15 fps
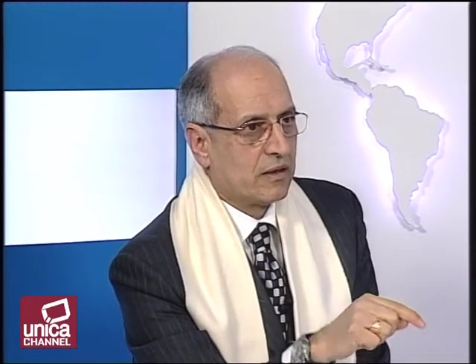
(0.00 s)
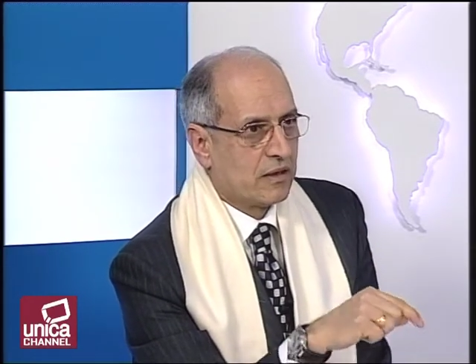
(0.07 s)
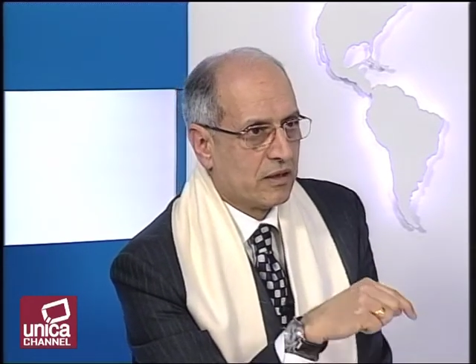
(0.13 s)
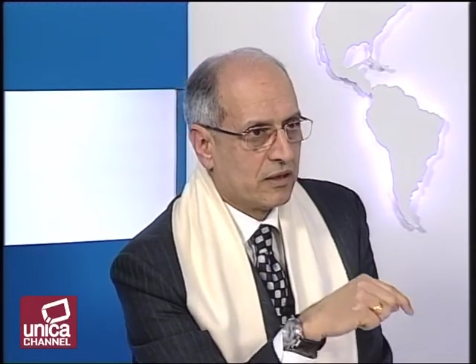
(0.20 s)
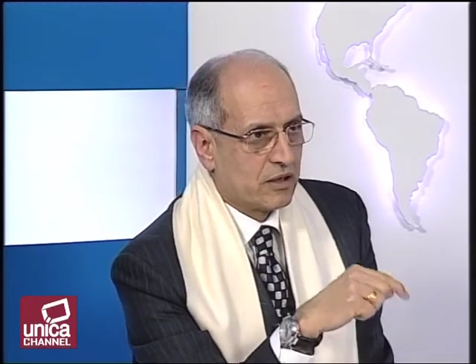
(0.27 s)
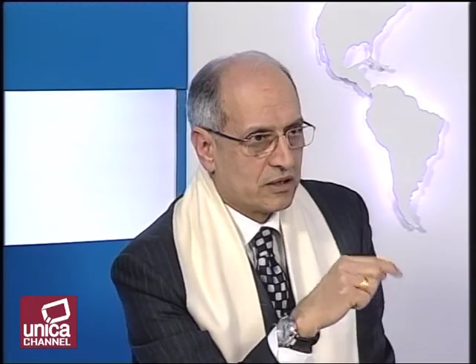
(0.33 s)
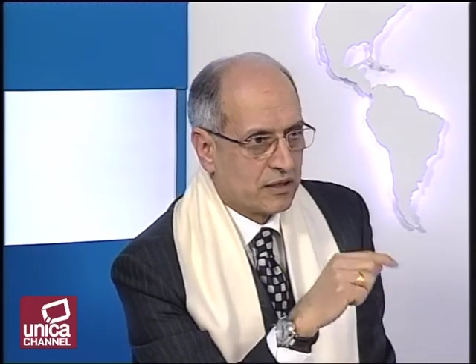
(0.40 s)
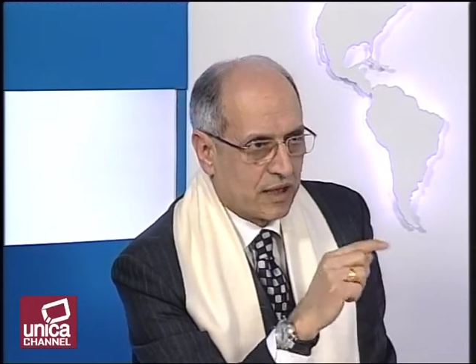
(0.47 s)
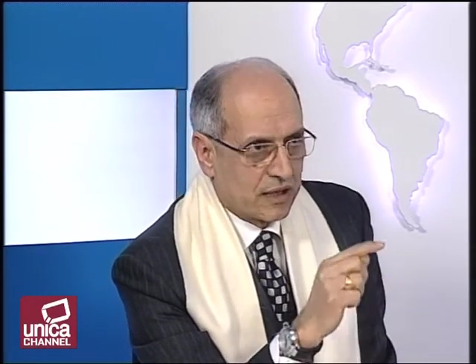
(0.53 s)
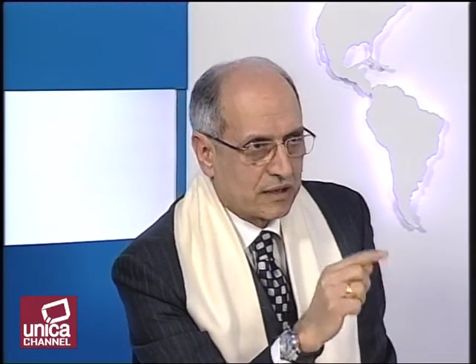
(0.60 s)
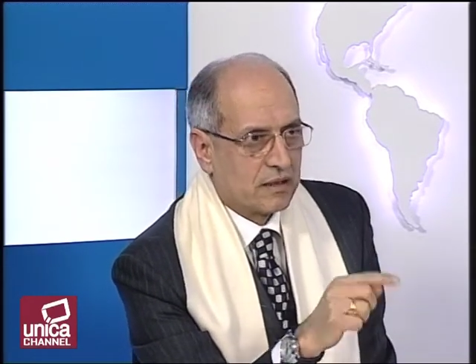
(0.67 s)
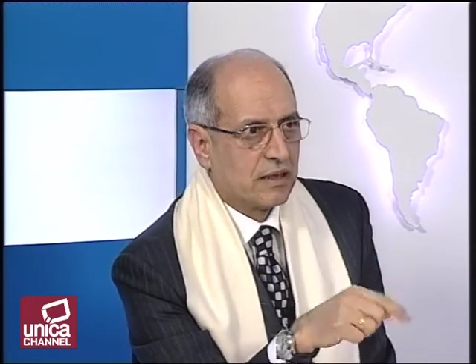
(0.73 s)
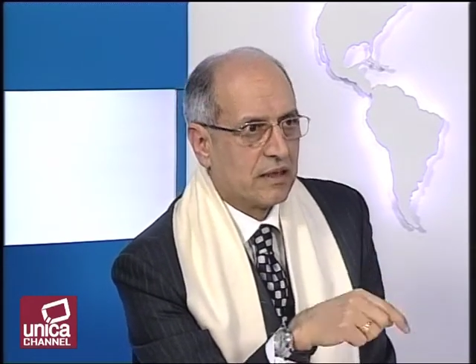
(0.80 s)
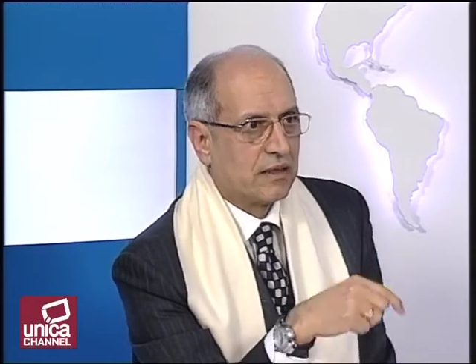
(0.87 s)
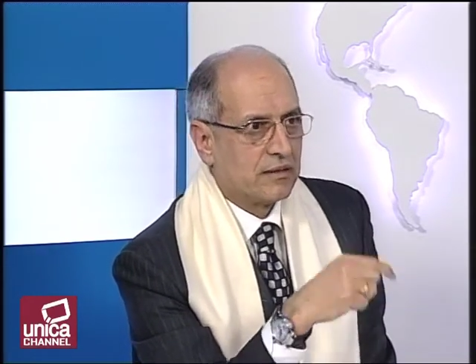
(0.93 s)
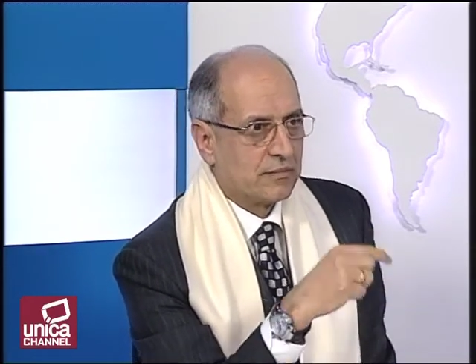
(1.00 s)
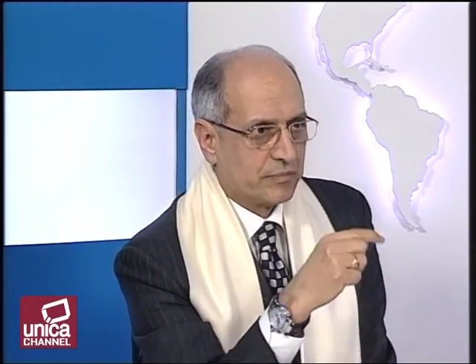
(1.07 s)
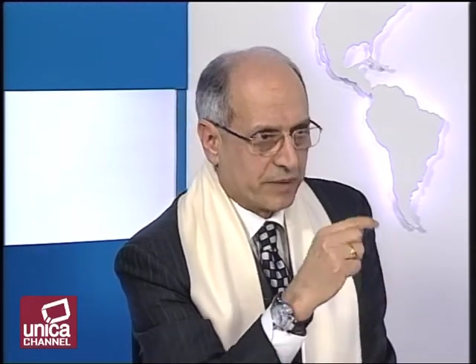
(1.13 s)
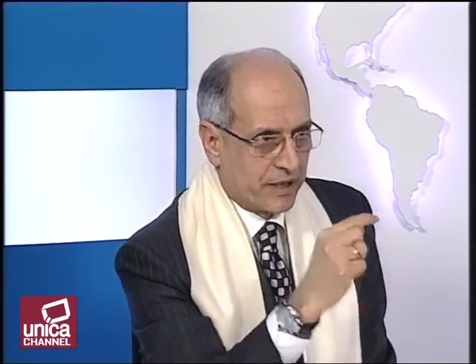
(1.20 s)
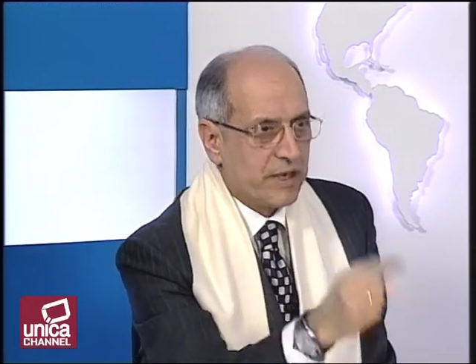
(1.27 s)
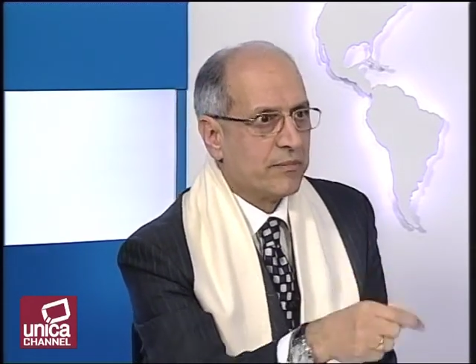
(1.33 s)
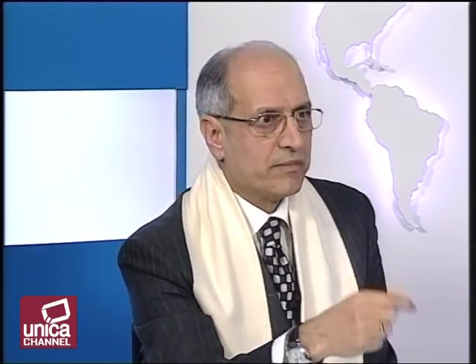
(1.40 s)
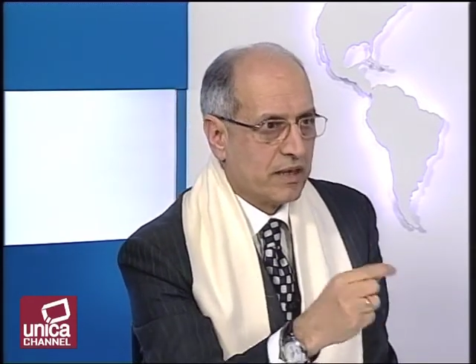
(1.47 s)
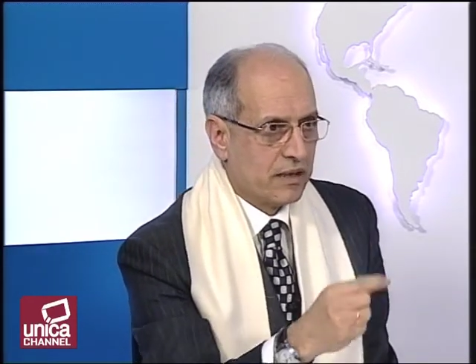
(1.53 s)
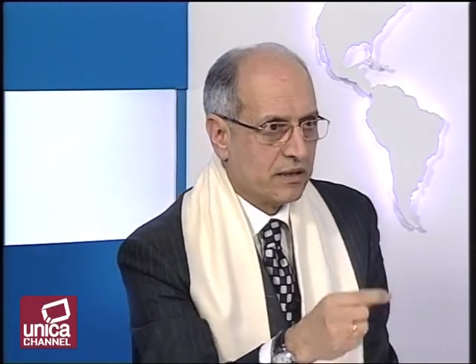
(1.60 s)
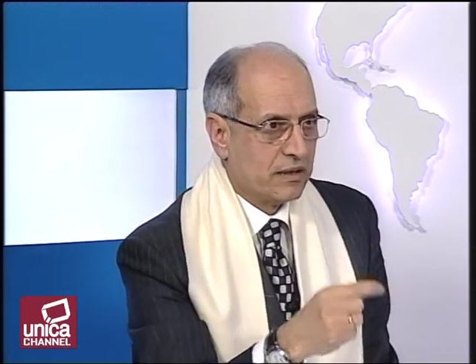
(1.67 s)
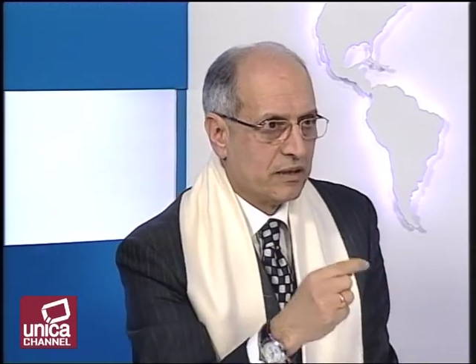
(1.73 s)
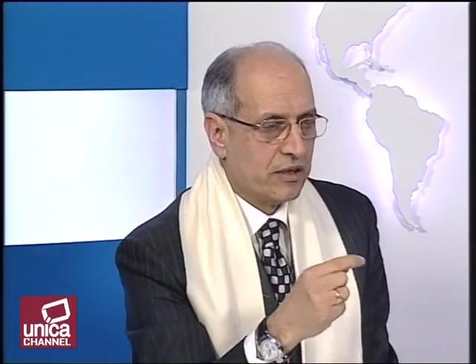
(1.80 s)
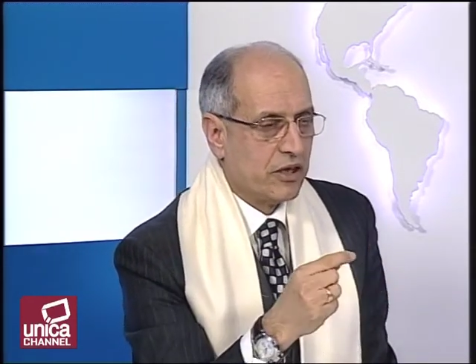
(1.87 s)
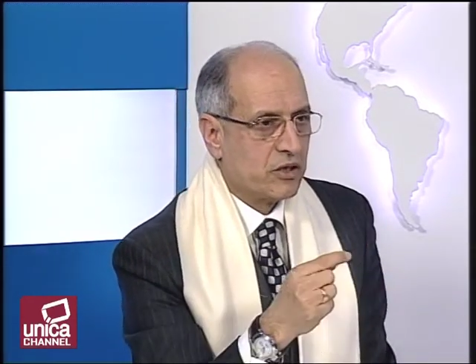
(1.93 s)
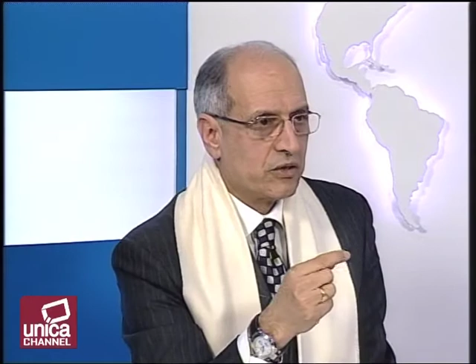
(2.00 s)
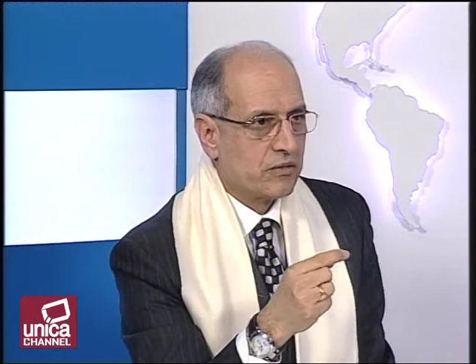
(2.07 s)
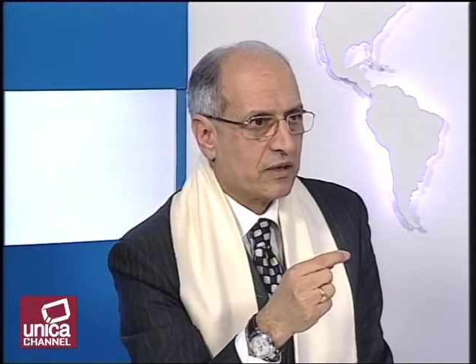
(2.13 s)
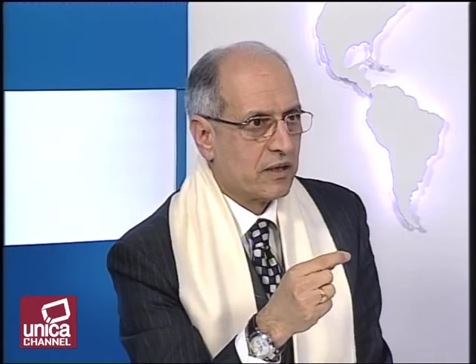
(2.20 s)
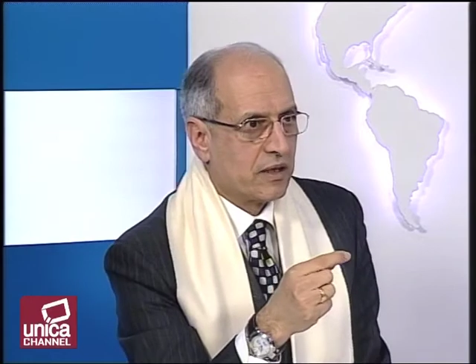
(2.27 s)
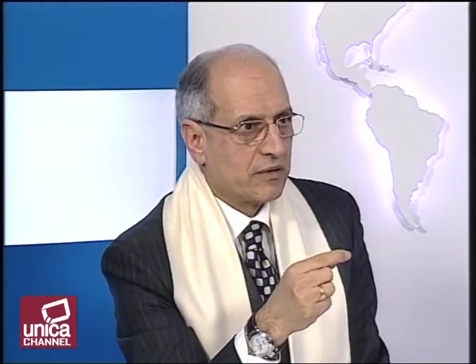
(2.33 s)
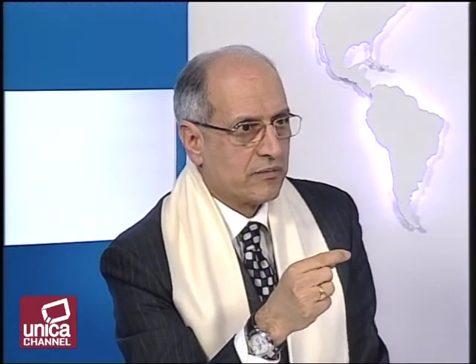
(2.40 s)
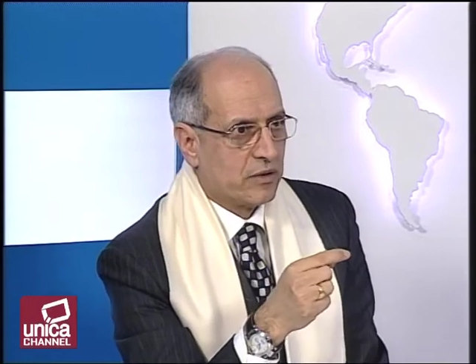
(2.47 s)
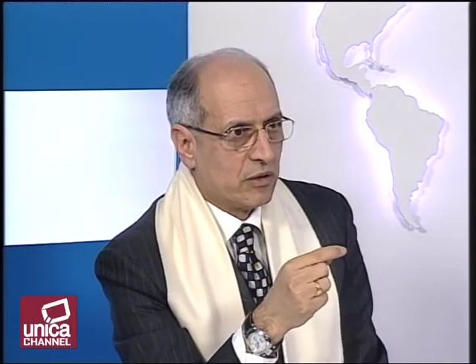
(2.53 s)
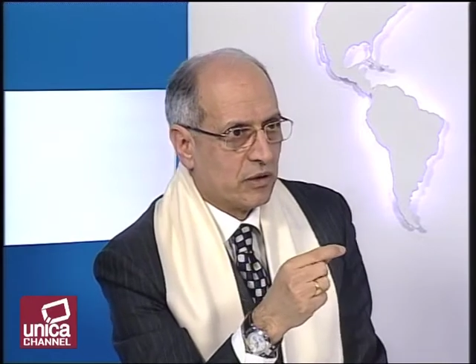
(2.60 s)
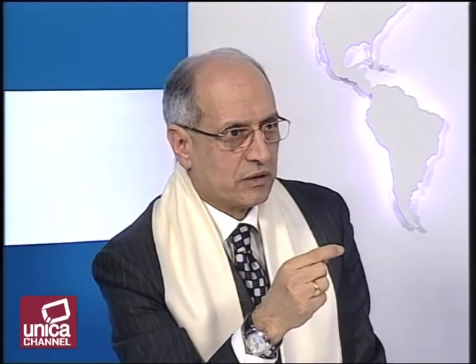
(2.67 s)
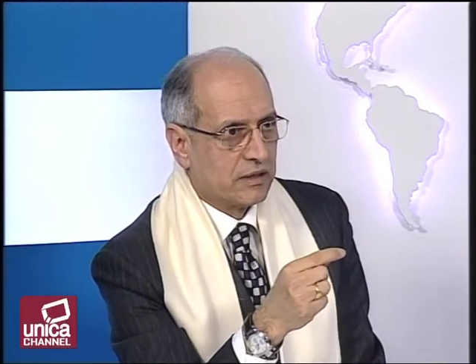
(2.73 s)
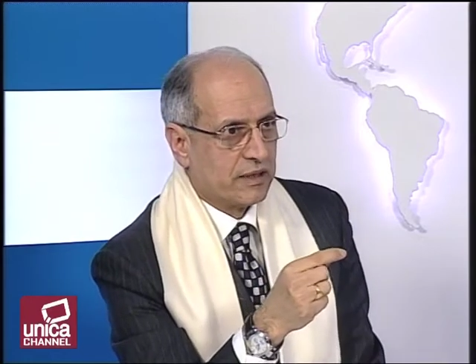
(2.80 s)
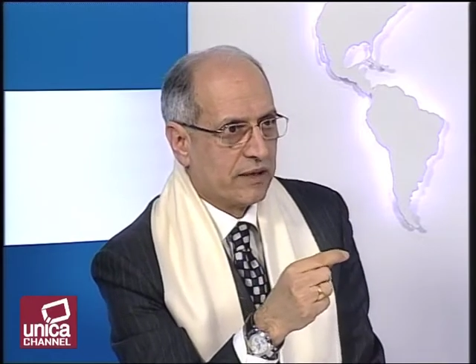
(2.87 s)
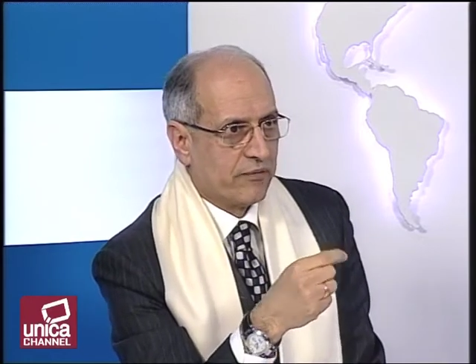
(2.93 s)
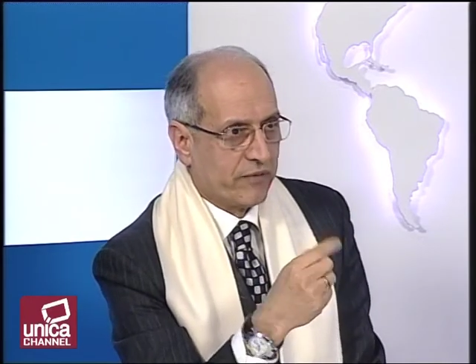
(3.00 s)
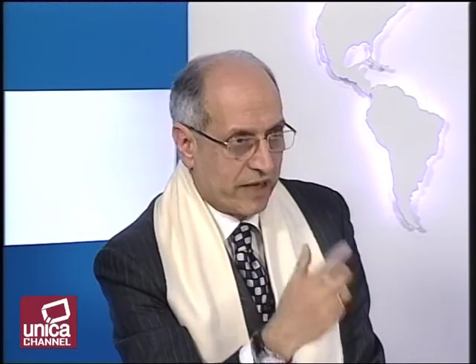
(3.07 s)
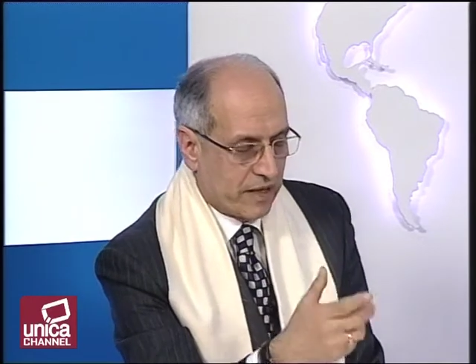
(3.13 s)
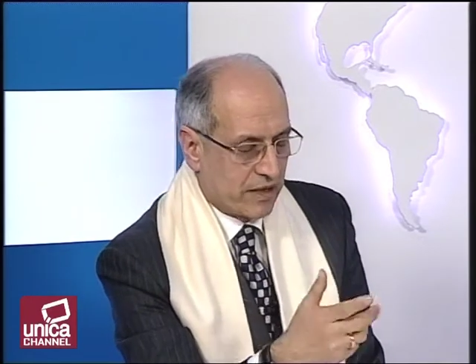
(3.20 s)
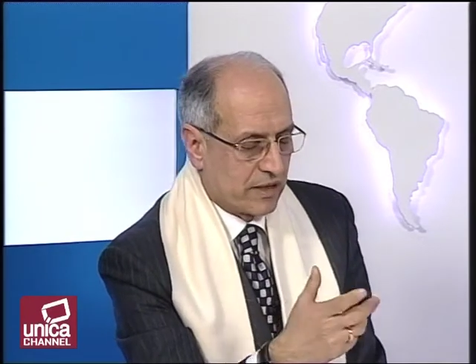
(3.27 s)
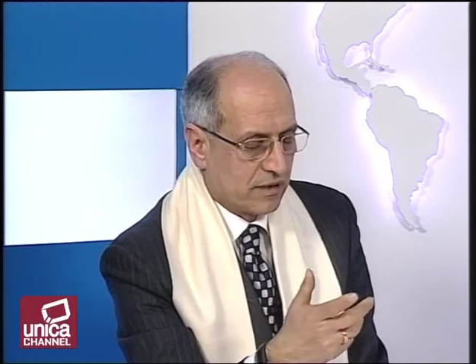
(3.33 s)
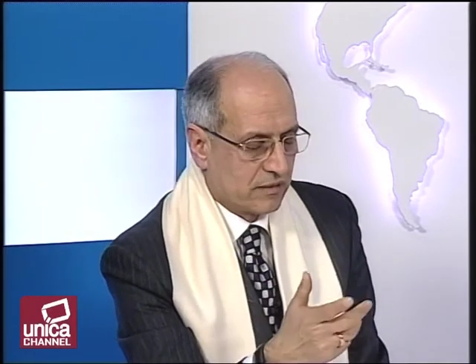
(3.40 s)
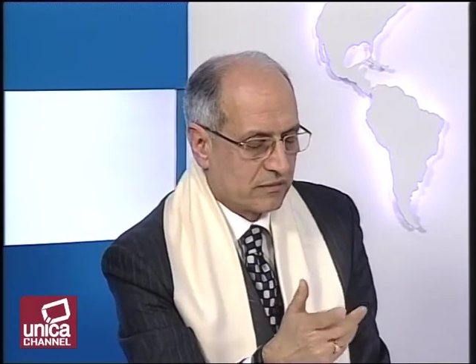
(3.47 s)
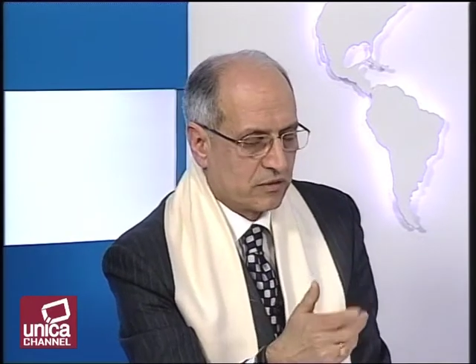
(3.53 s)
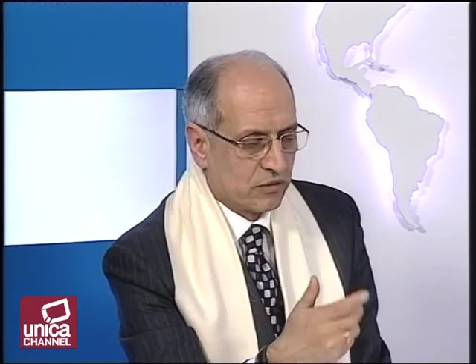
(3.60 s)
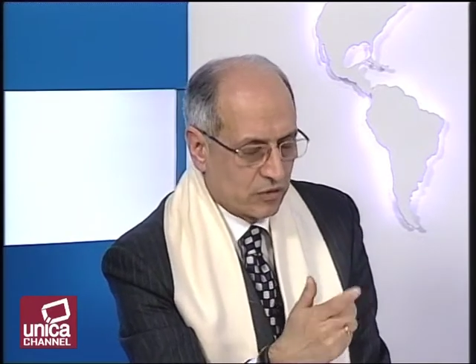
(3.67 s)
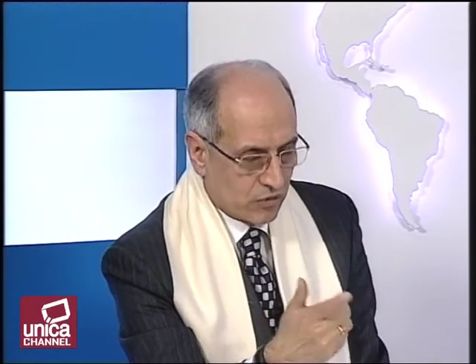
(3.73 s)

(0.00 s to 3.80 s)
che è stata prima l'inizio della rivolta vera,